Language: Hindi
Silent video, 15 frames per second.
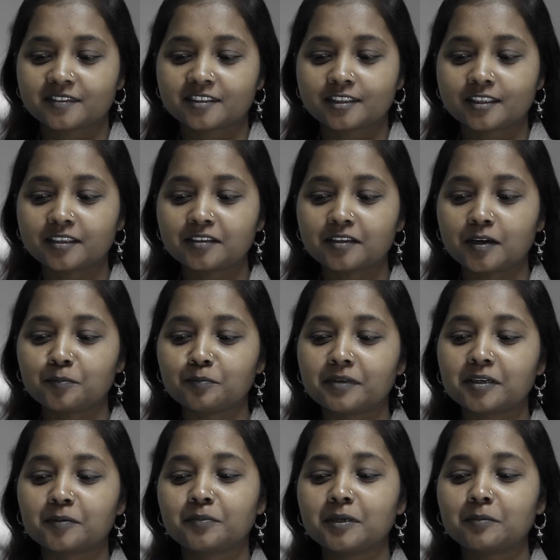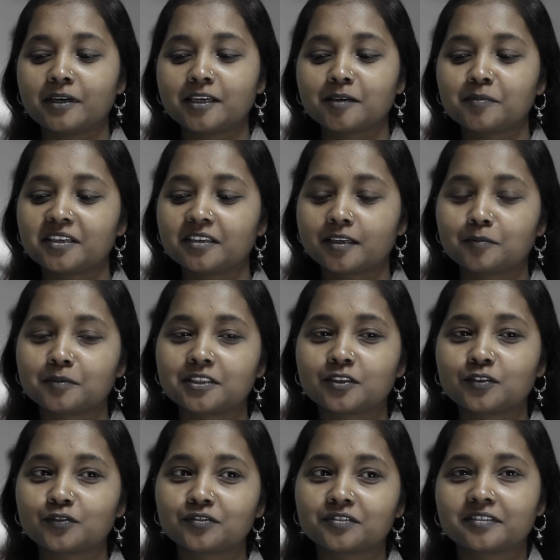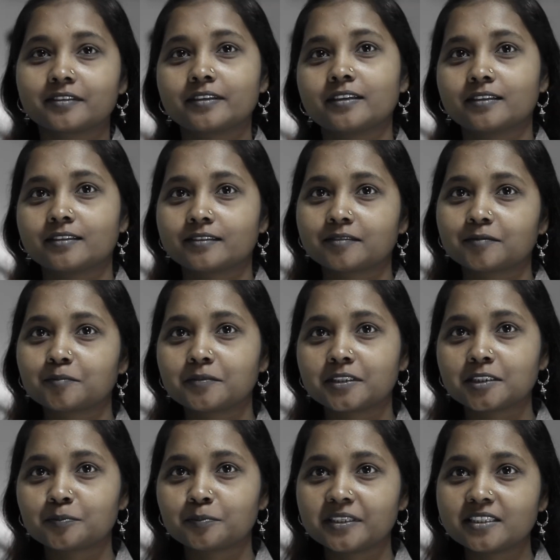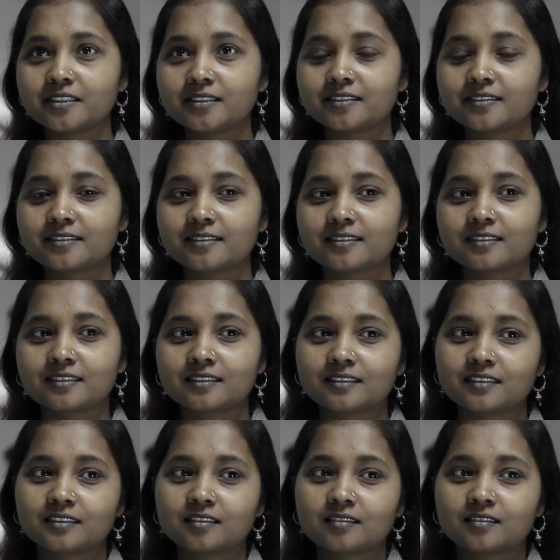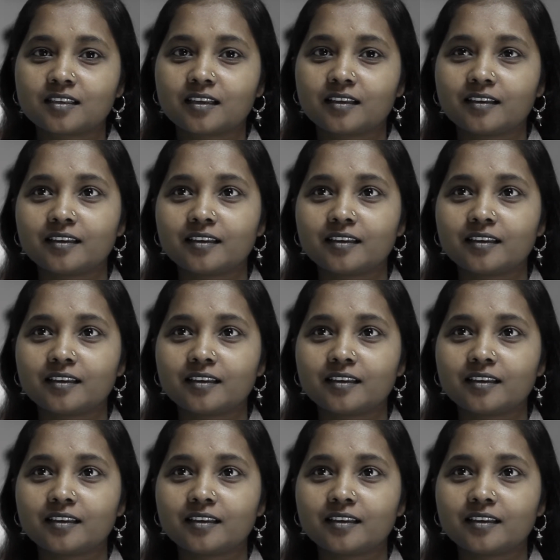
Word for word: सर अब मैं अपने बारे में क्या बताऊँ बचपन से